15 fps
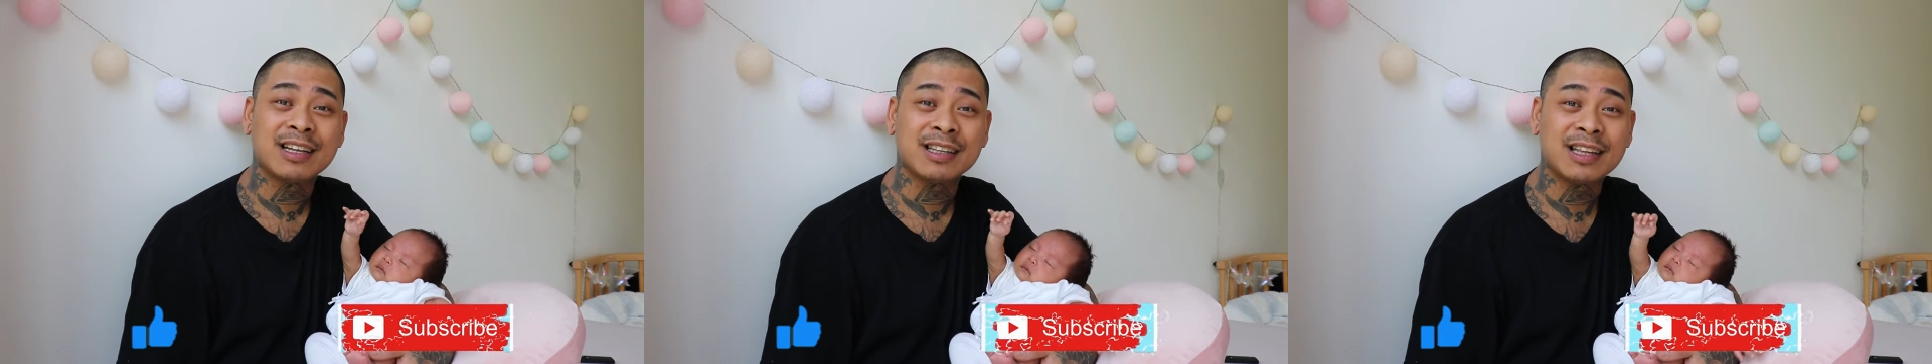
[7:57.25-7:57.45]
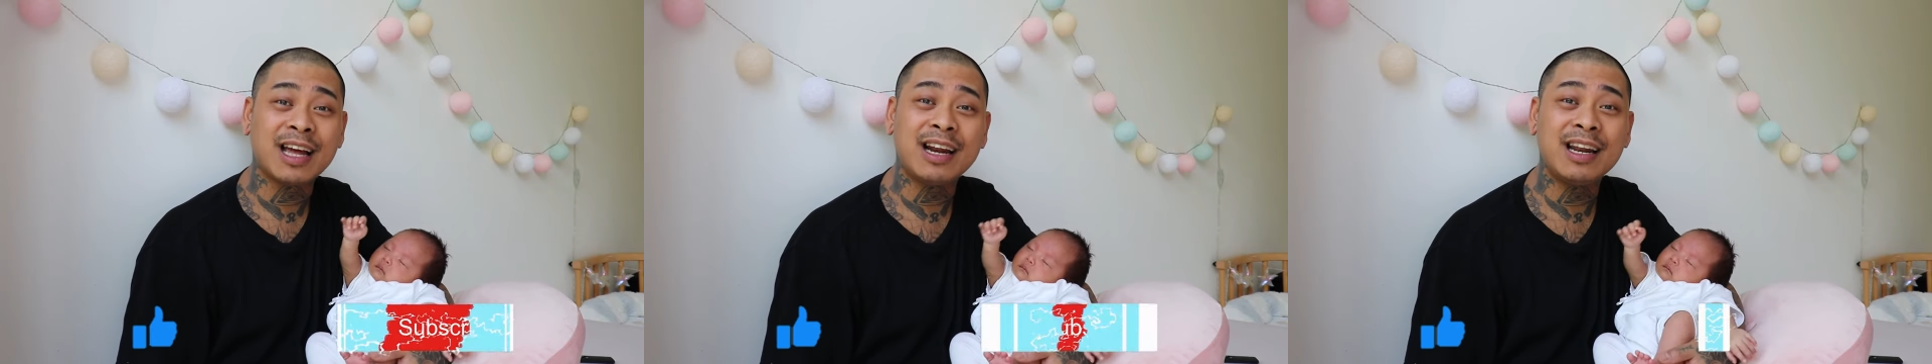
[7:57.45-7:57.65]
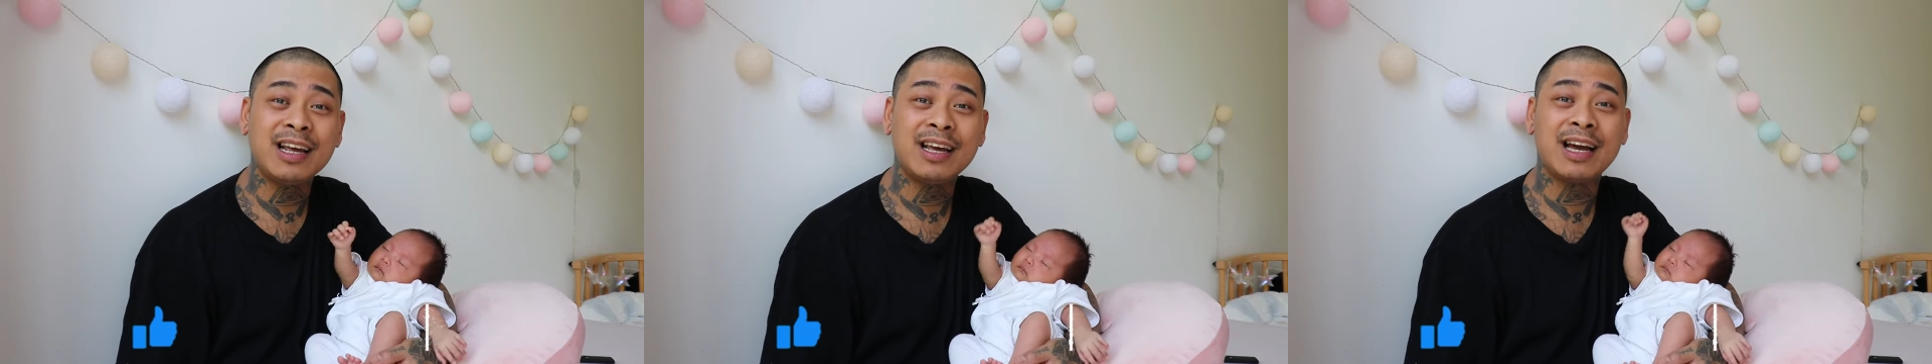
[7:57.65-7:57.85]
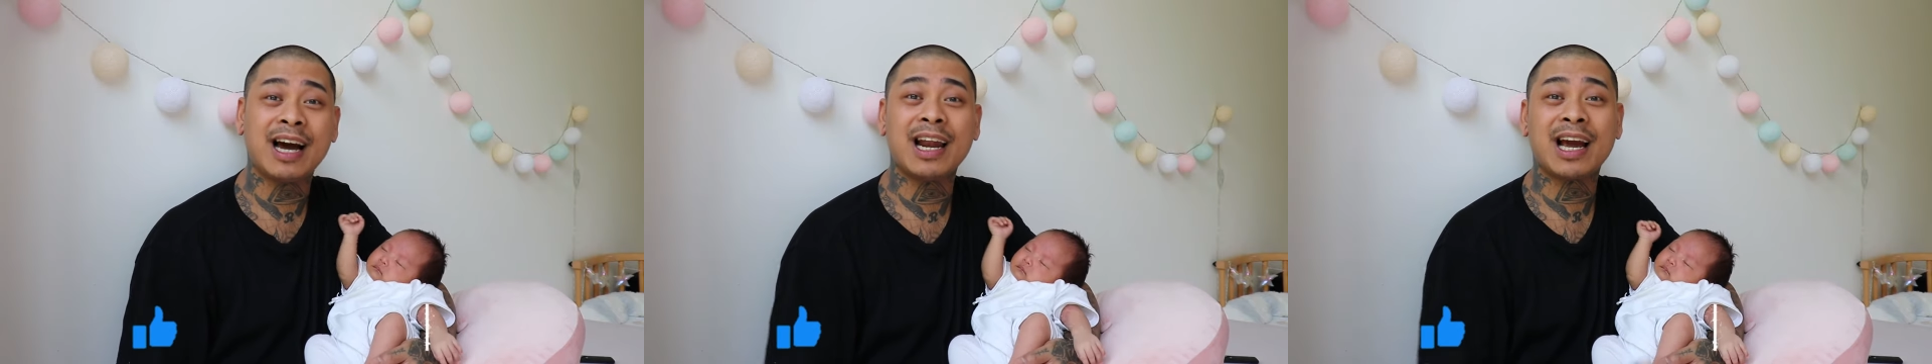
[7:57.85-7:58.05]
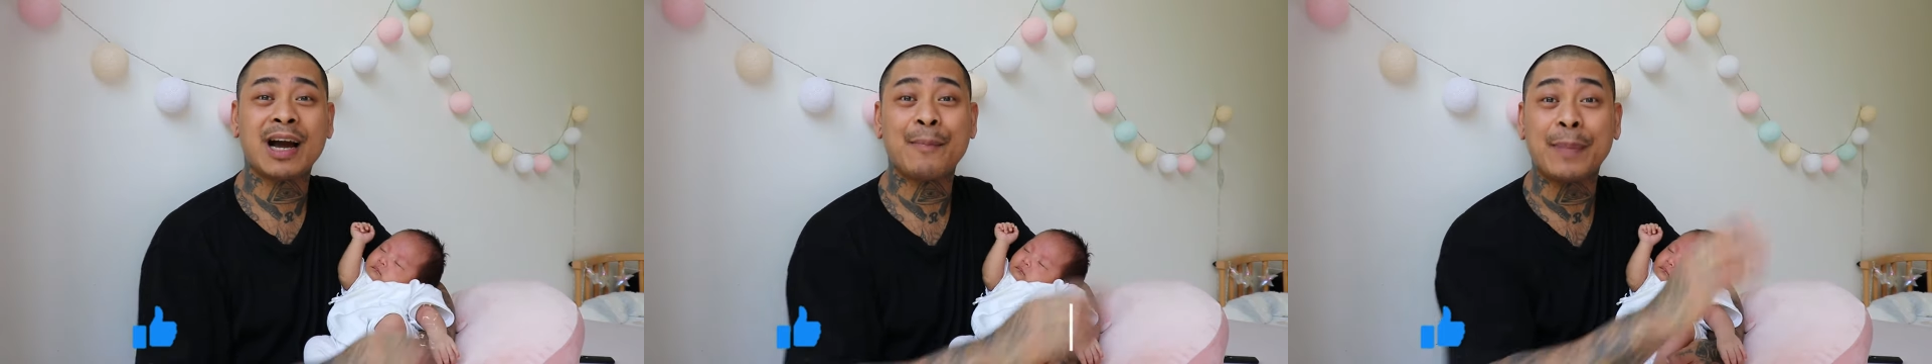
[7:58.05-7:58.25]
darle
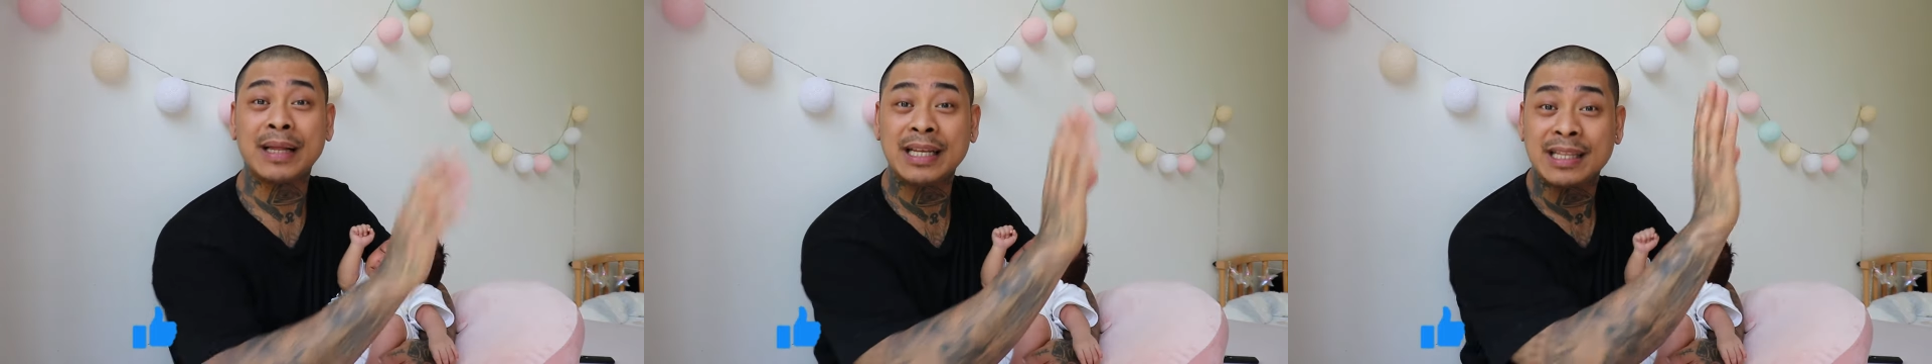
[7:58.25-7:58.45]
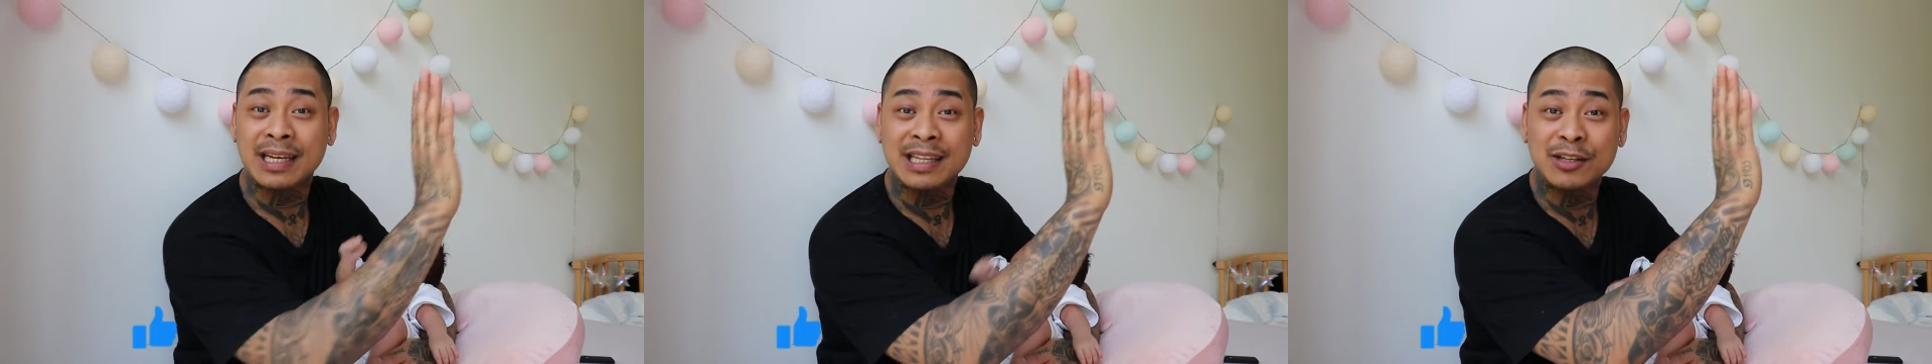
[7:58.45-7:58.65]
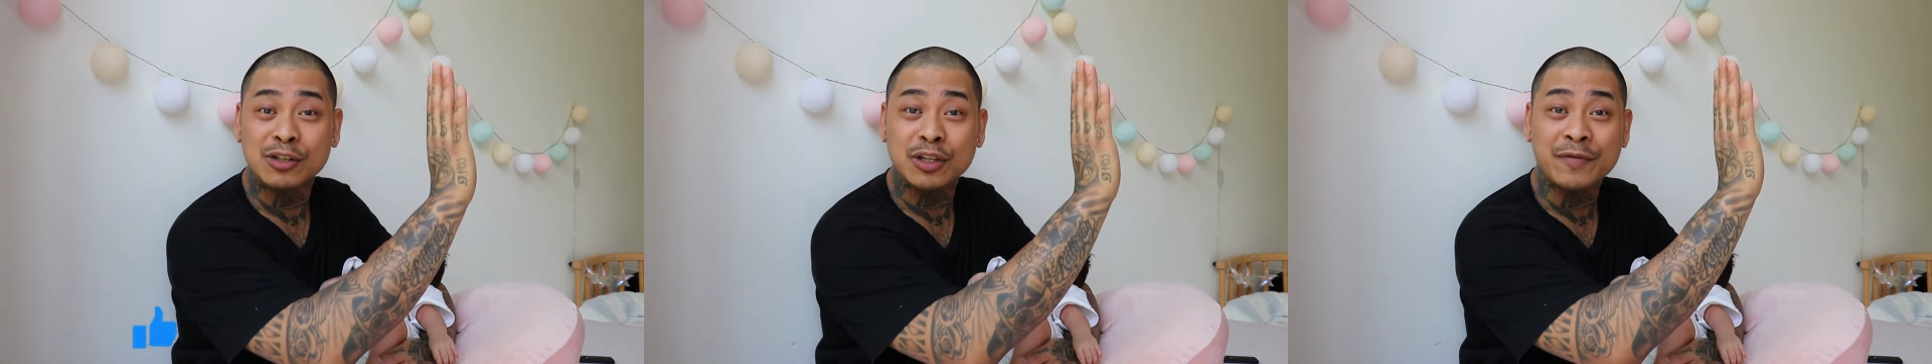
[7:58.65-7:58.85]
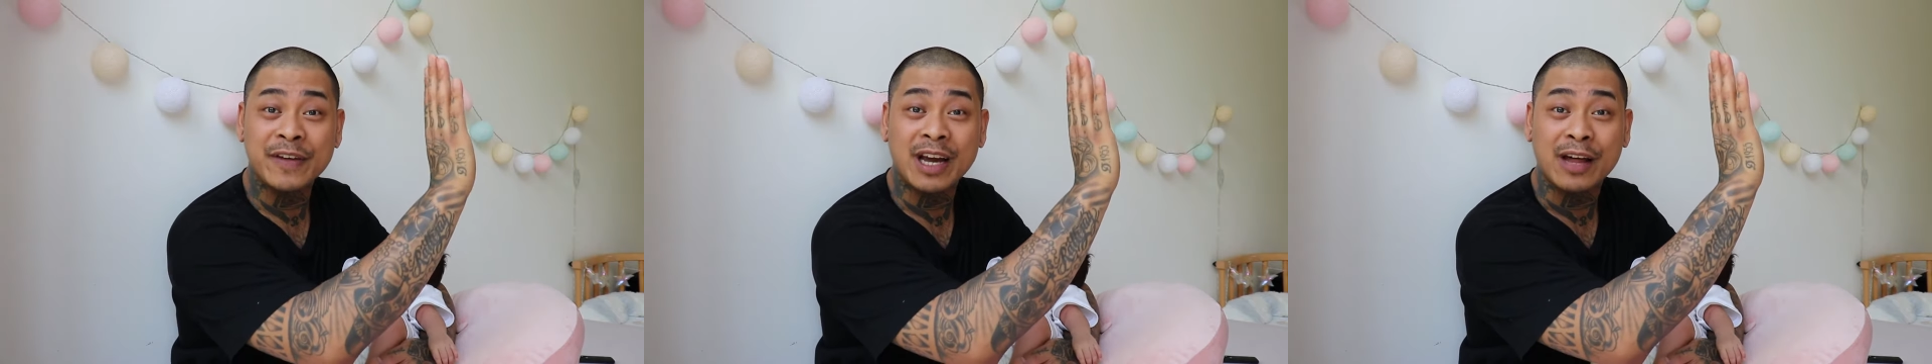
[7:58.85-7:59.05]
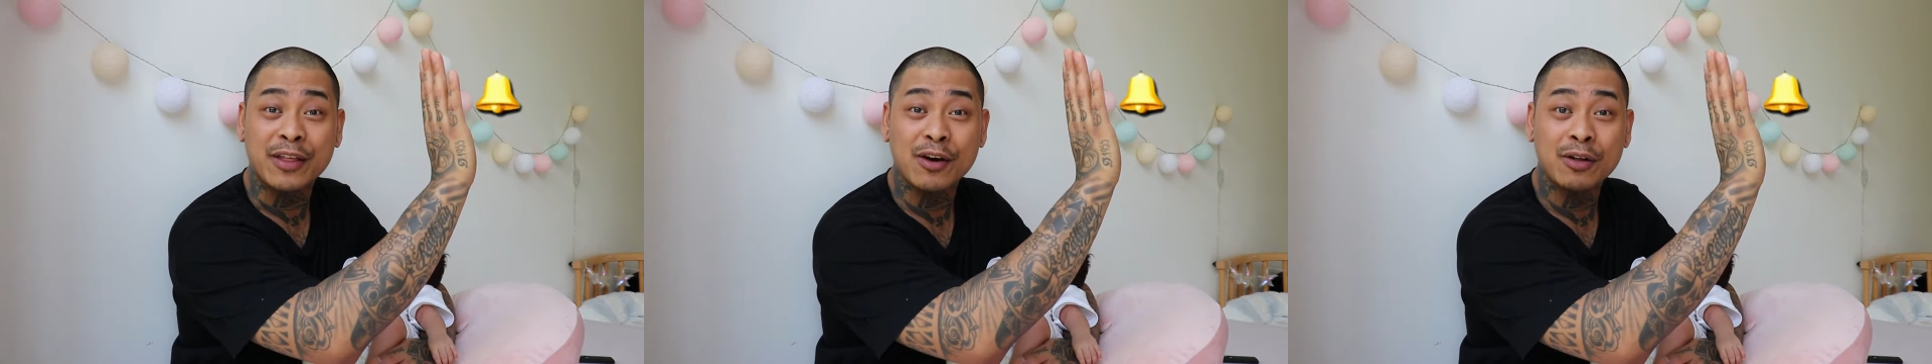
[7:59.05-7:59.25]
a la campanita de
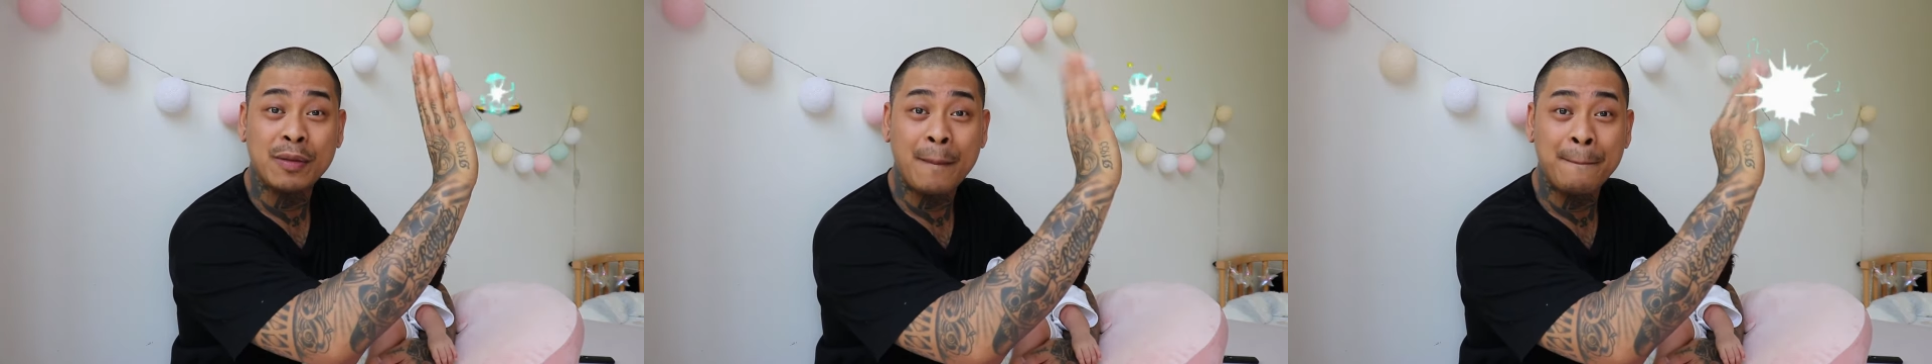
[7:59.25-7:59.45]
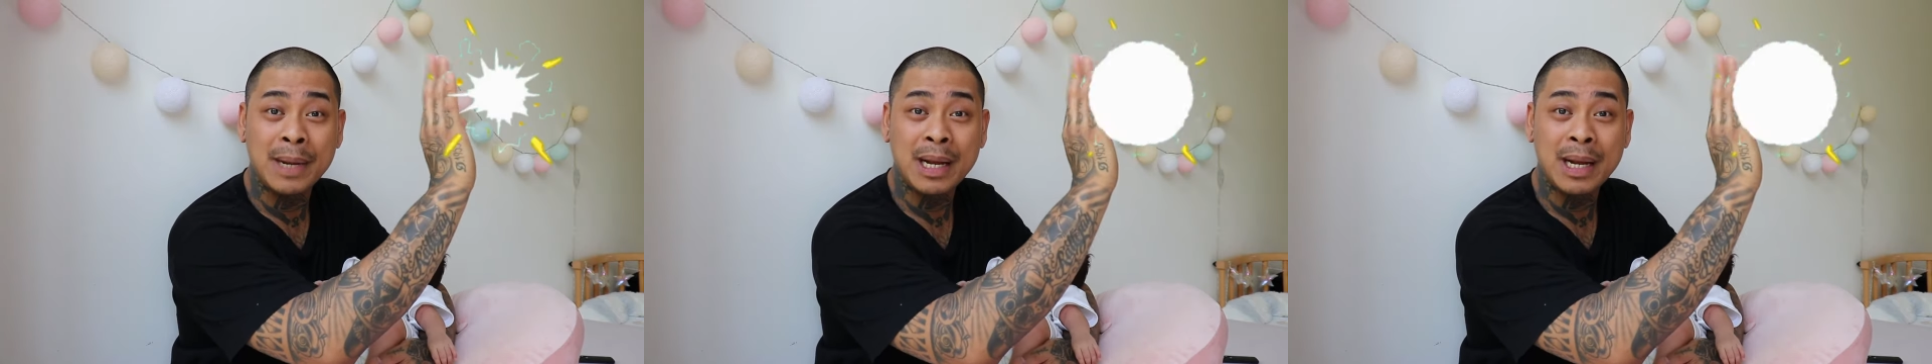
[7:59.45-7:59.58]
notificación.